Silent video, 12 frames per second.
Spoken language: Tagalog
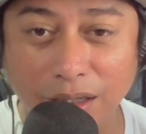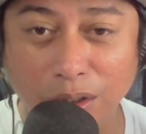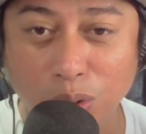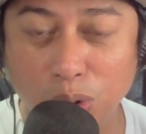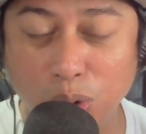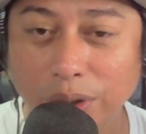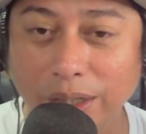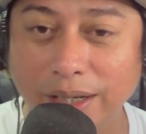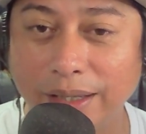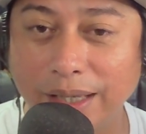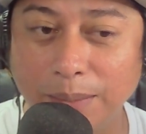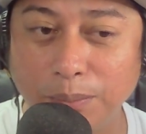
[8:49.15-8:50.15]
hinuhuni
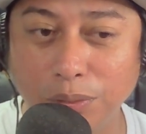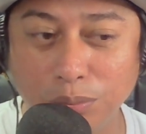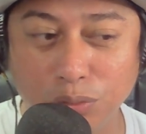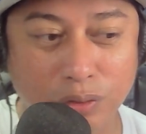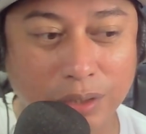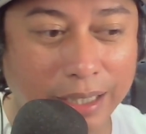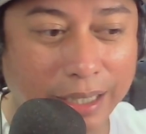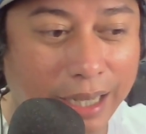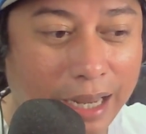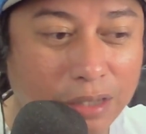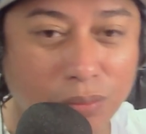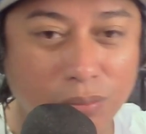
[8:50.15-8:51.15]
ng ibon, musika yan.